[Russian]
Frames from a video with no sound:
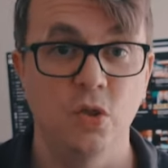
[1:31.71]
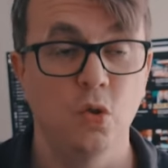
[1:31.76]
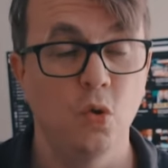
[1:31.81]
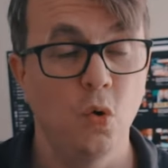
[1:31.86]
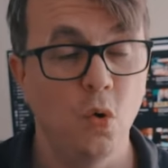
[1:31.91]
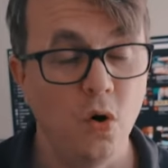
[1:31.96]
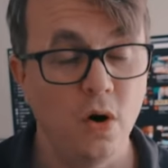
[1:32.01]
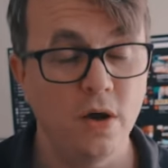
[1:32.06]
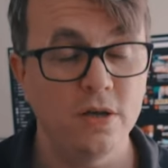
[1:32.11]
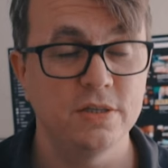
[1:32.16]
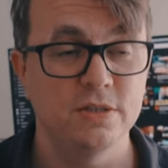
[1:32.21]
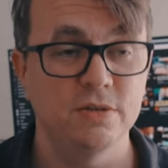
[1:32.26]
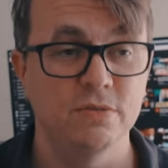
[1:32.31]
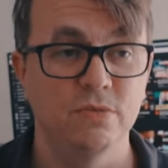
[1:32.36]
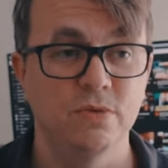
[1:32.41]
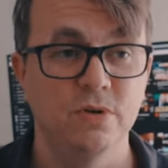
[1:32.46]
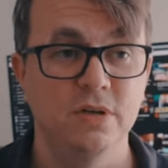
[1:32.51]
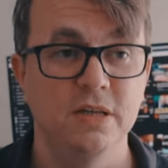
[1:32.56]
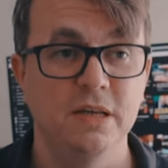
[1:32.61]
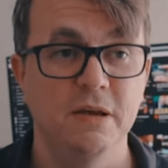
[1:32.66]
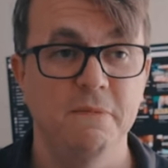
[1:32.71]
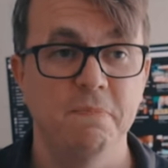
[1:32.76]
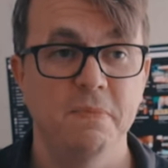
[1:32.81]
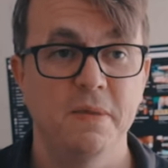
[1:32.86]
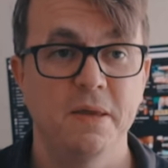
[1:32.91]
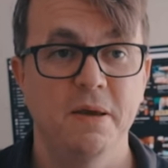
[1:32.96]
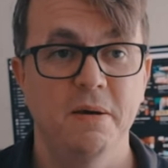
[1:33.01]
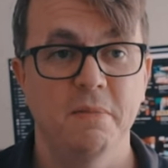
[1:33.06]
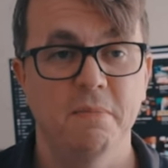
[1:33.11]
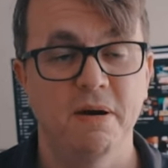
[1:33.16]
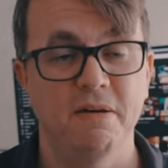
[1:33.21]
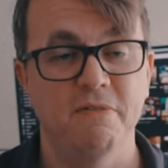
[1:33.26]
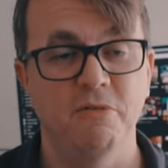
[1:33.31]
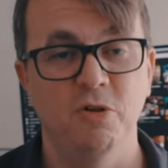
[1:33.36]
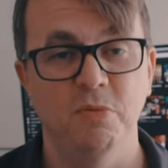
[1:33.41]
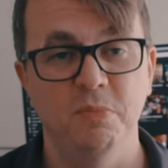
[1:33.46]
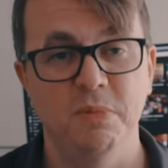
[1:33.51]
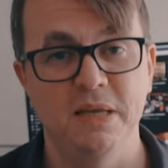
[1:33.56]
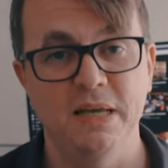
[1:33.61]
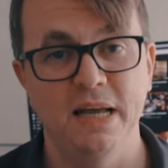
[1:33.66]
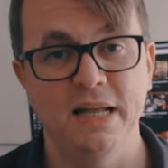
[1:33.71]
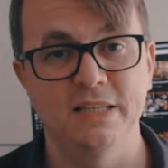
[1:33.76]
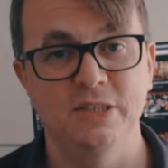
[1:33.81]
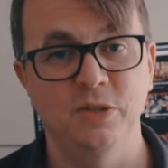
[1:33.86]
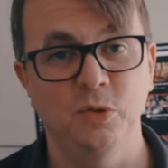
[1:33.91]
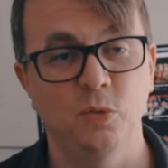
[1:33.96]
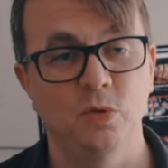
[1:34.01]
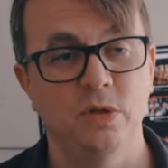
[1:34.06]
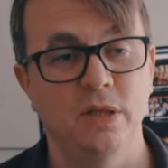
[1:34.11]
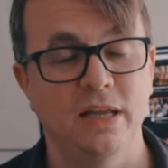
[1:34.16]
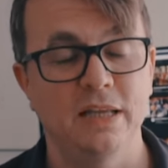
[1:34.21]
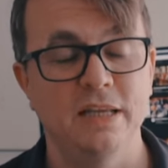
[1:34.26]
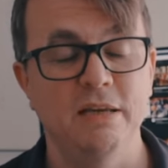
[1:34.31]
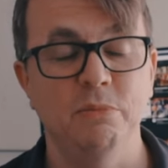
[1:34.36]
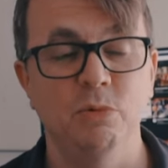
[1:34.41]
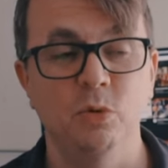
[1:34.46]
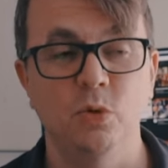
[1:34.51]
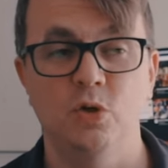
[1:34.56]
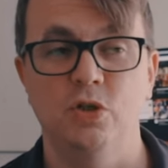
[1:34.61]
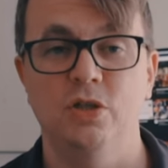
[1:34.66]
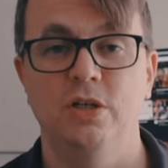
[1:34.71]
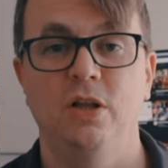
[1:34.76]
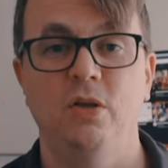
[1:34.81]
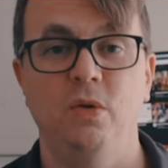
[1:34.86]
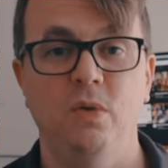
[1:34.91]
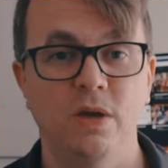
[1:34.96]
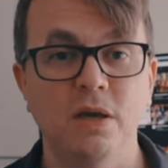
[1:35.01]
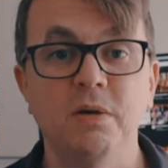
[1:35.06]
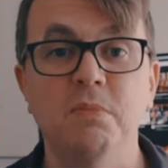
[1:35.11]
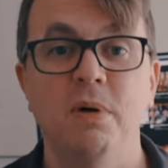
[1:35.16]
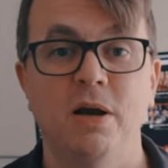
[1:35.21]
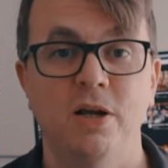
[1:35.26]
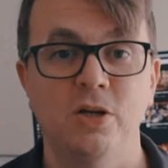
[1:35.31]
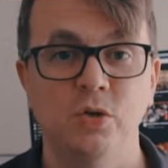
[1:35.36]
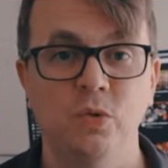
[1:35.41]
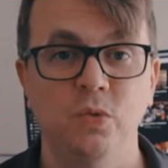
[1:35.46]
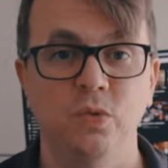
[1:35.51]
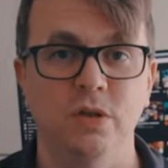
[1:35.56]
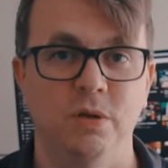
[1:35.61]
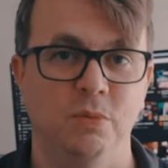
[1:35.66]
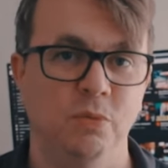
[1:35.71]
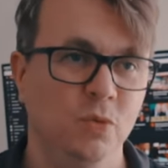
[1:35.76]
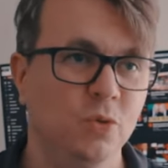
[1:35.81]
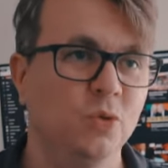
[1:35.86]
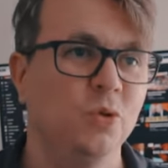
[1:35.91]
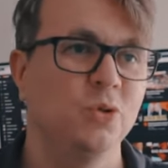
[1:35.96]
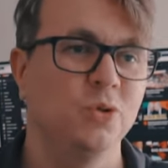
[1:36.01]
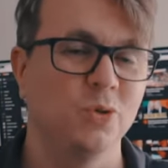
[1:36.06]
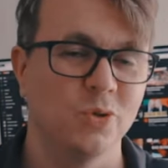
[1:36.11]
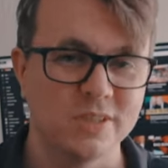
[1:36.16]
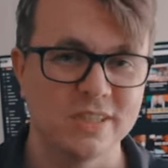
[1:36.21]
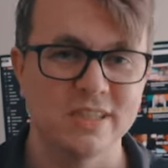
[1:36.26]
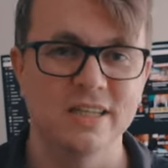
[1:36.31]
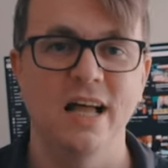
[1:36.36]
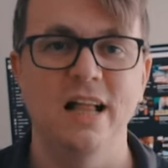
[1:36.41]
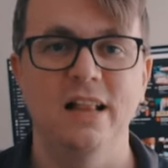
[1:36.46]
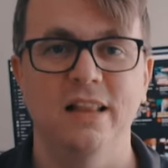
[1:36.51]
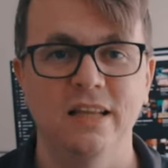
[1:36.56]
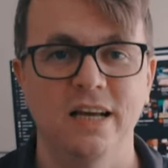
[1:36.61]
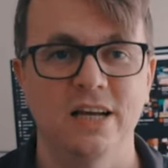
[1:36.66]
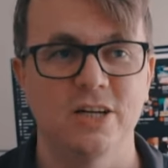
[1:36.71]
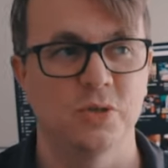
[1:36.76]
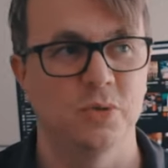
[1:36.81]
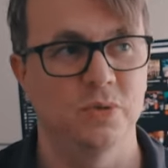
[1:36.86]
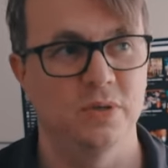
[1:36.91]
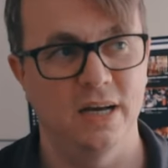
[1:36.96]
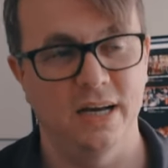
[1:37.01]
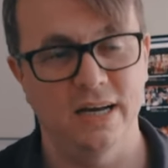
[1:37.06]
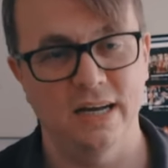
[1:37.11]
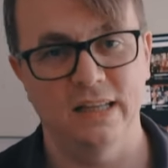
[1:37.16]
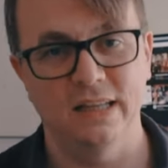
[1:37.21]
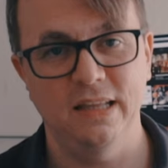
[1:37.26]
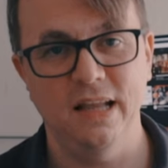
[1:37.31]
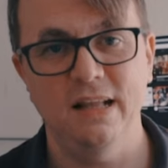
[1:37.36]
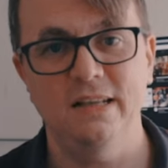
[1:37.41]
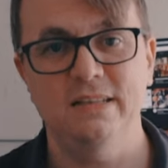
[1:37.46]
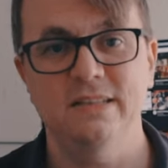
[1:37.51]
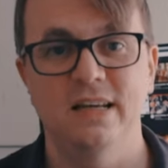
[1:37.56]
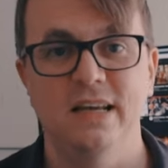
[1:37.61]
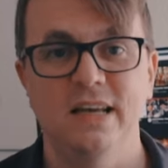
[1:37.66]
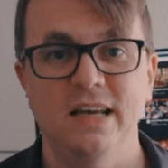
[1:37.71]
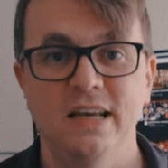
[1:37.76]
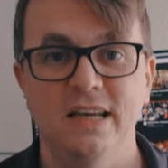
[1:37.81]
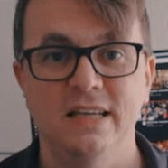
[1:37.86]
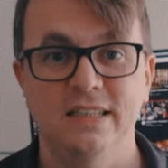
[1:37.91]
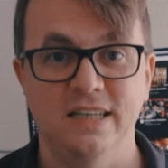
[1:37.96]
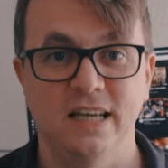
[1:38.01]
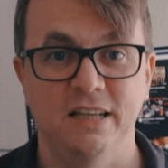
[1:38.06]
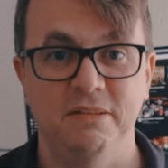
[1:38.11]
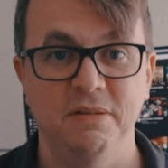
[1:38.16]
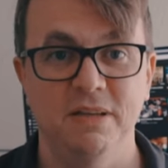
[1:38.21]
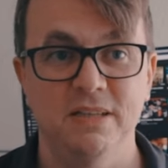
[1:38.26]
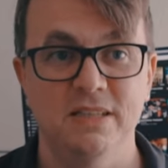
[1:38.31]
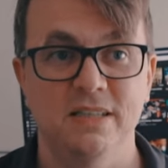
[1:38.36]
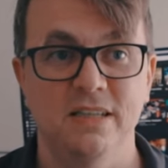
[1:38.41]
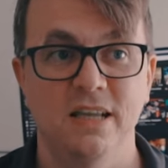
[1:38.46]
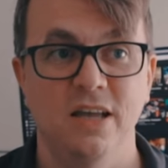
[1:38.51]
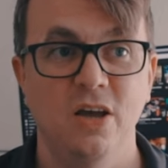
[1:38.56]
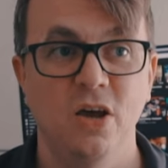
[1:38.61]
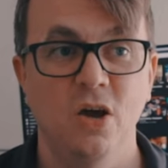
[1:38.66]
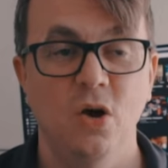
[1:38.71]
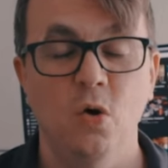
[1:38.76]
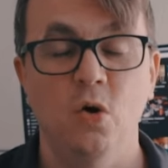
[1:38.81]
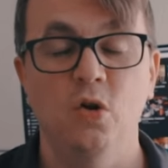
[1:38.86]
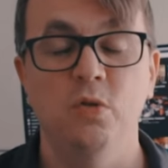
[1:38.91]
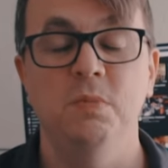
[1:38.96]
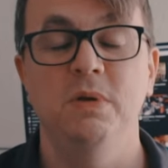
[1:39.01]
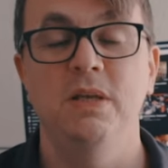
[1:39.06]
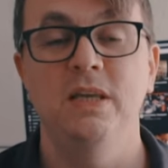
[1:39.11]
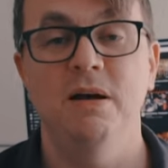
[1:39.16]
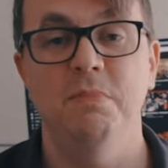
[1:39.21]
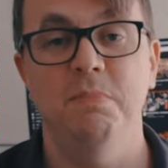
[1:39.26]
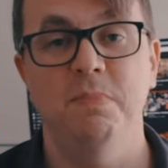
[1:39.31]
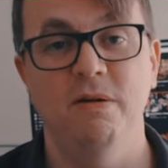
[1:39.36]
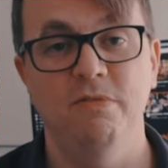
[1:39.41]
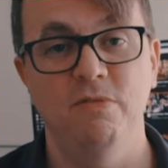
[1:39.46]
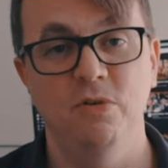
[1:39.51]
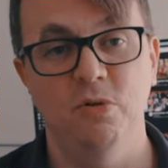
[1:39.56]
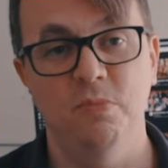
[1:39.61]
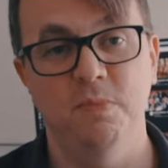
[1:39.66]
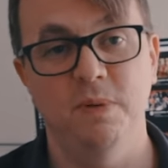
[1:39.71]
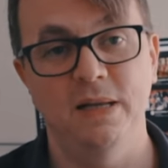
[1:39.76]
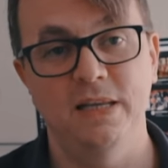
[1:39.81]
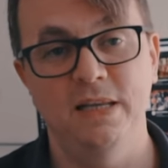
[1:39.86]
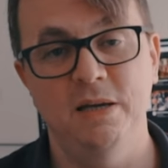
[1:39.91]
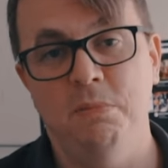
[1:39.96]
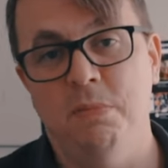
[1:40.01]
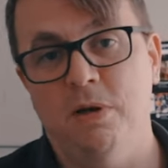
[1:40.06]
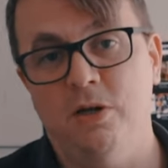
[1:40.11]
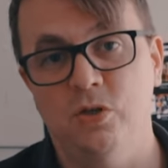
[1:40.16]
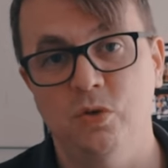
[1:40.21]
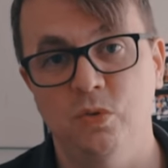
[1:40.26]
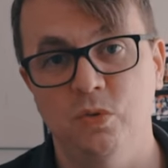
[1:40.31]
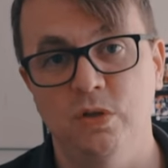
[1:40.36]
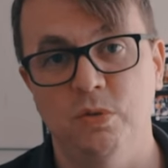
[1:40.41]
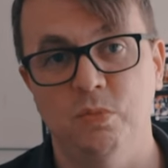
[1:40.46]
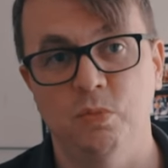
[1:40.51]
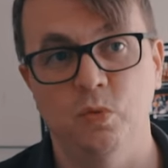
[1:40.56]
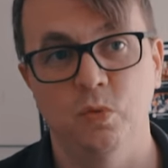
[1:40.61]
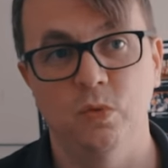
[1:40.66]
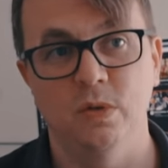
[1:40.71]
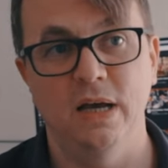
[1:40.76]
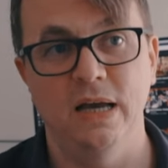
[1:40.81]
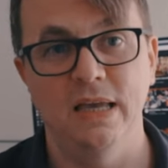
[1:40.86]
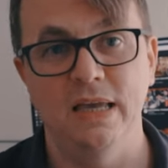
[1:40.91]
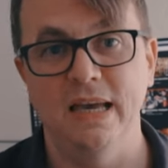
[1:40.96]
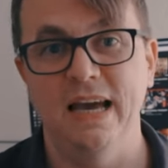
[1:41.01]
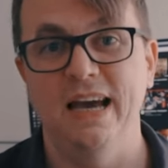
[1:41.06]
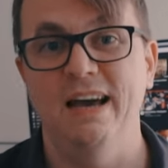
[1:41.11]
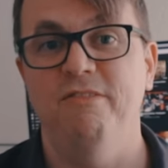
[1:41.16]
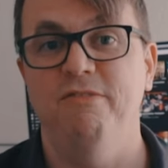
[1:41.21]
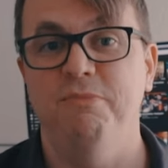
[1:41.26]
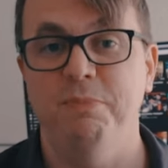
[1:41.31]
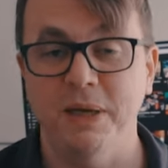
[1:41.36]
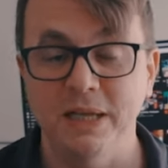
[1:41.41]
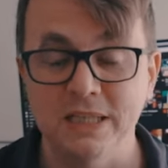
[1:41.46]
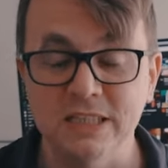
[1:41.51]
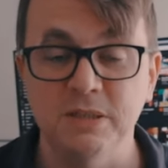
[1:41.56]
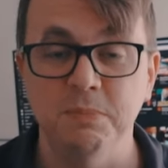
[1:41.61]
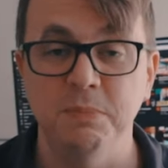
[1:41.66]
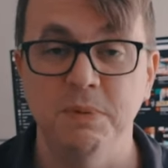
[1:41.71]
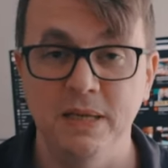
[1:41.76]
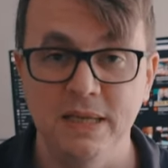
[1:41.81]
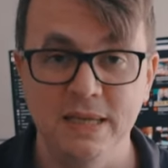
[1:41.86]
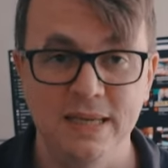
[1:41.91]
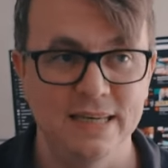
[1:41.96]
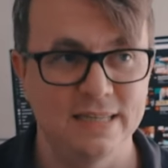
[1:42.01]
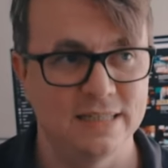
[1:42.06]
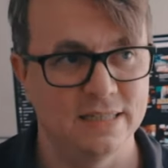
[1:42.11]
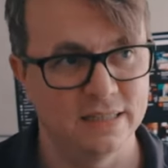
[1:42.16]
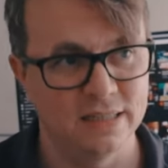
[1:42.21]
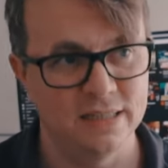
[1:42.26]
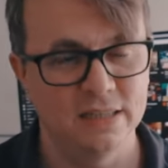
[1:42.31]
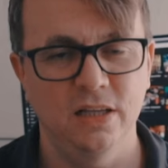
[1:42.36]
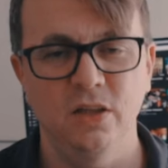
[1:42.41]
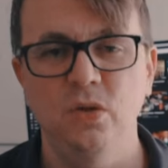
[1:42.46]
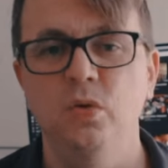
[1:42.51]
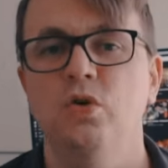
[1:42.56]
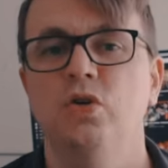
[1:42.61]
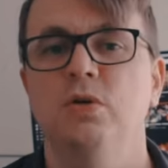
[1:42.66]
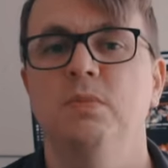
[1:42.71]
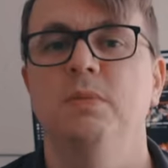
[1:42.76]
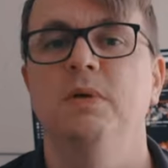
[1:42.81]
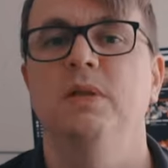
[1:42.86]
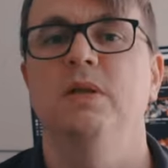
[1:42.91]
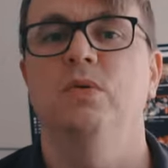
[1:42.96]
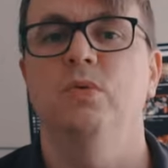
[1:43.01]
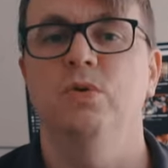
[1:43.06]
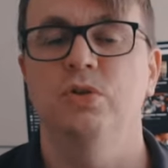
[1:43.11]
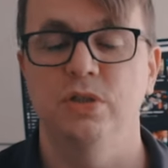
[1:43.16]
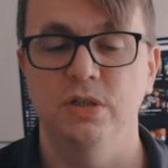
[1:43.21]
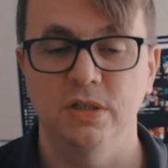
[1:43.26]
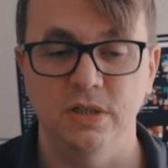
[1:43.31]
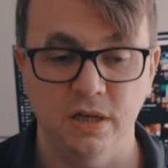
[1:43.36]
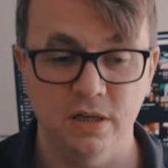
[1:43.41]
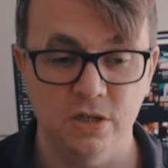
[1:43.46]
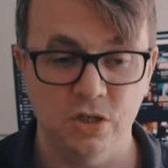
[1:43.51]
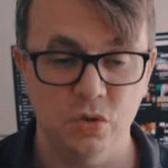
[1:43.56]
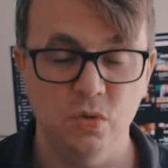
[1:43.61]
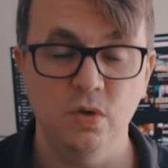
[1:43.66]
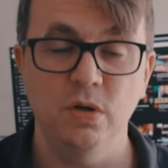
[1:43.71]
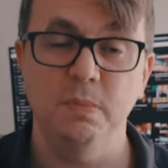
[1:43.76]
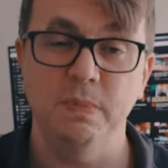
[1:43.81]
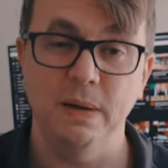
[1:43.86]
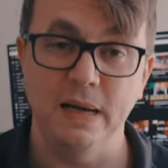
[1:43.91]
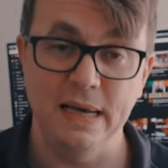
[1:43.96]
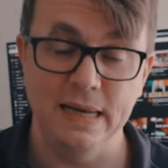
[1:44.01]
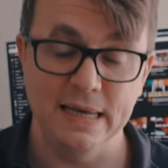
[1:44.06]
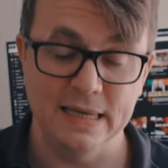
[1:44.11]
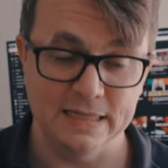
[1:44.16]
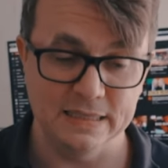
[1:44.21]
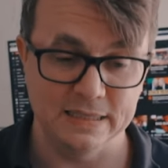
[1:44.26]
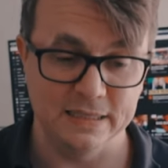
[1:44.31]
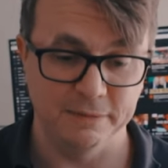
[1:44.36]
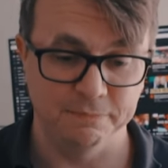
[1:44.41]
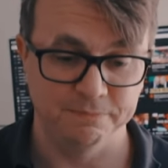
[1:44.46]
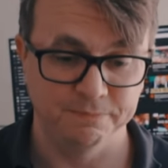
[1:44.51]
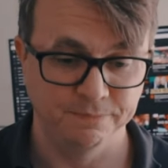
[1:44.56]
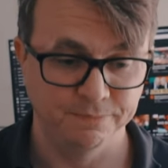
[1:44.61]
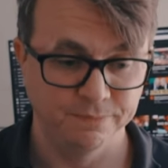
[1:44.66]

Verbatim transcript: Но сегодня повел меня инструктор немножко другим маршрутом. Ну, то есть он знал, да, что я катался, соответственно, он меня повел по тем маршрутам, куда я, в принципе, не ездил. Это тоже было очень хорошо и полезно